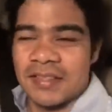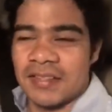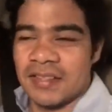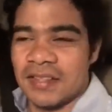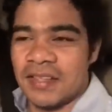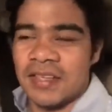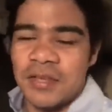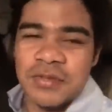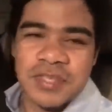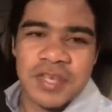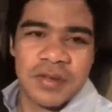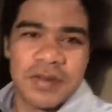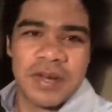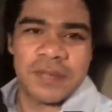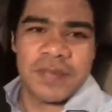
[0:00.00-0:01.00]
É, que o
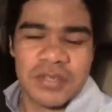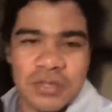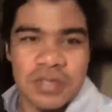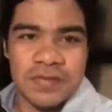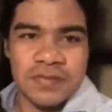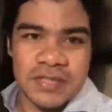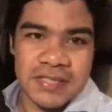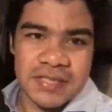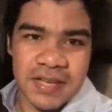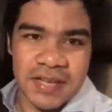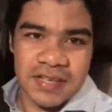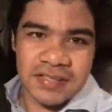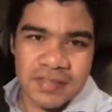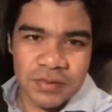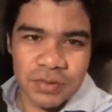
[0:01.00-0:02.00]
Senhor abençoe
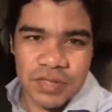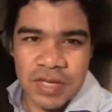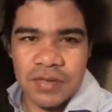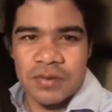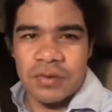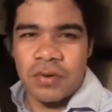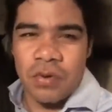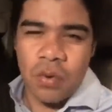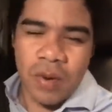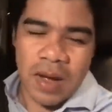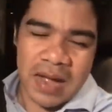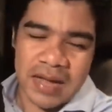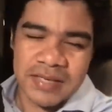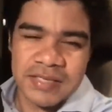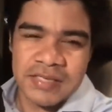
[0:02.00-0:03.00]
vocês, que o Senhor
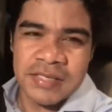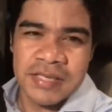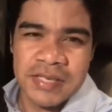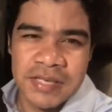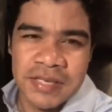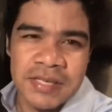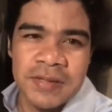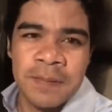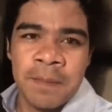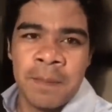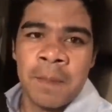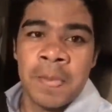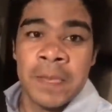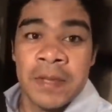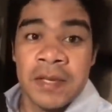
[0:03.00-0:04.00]
guarde, guie,
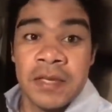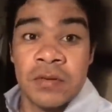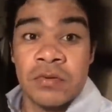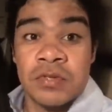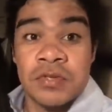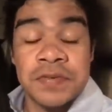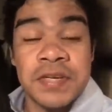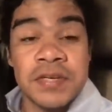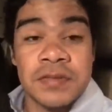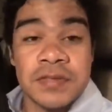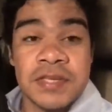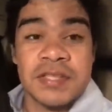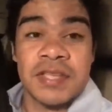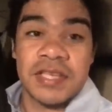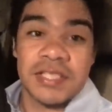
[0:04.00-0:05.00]
que os vídeos
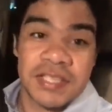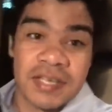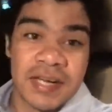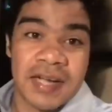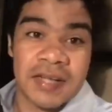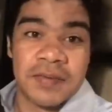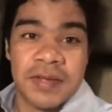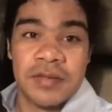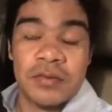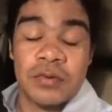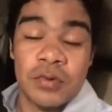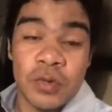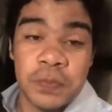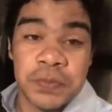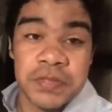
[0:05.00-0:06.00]
que têm chegado aí no
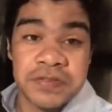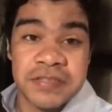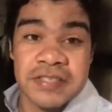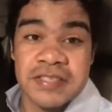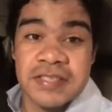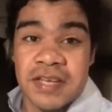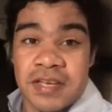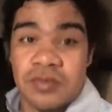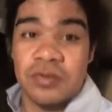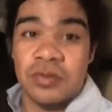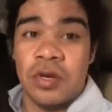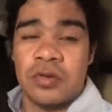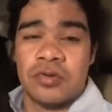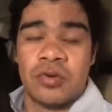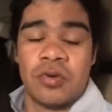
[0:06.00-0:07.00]
grupo de vocês, o
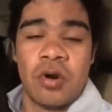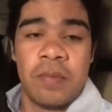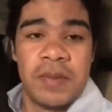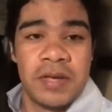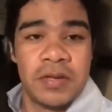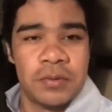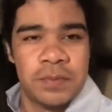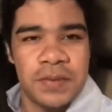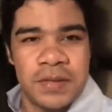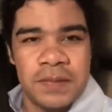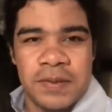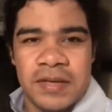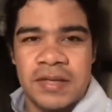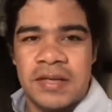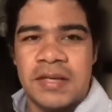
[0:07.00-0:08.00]
nosso Comendo
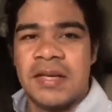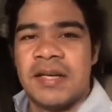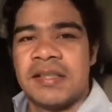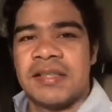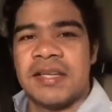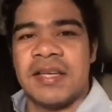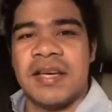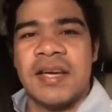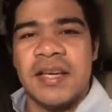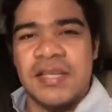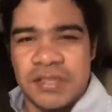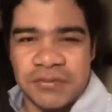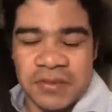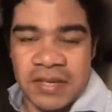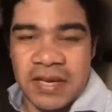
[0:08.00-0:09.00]
Bíblia, tenha
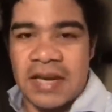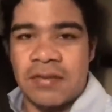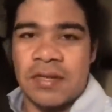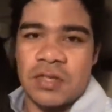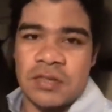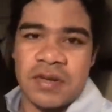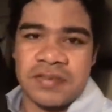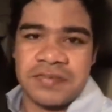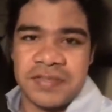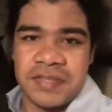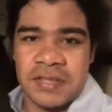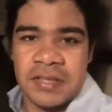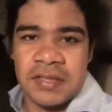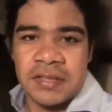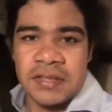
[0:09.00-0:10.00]
edificado a sua
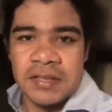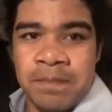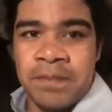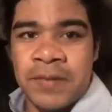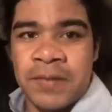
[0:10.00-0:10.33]
vida.